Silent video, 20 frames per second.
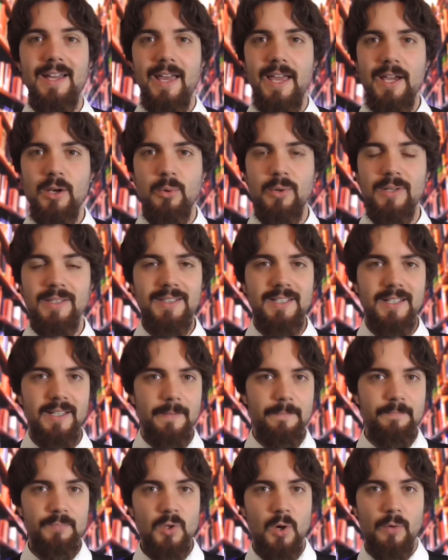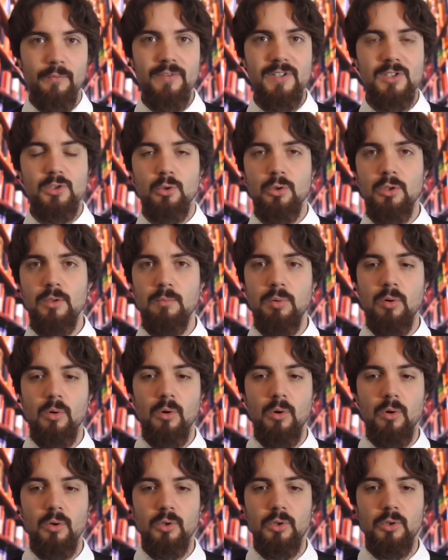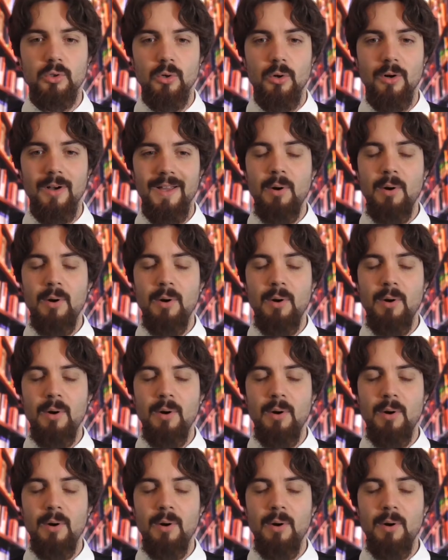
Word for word: e quindi non visto di buon occhio,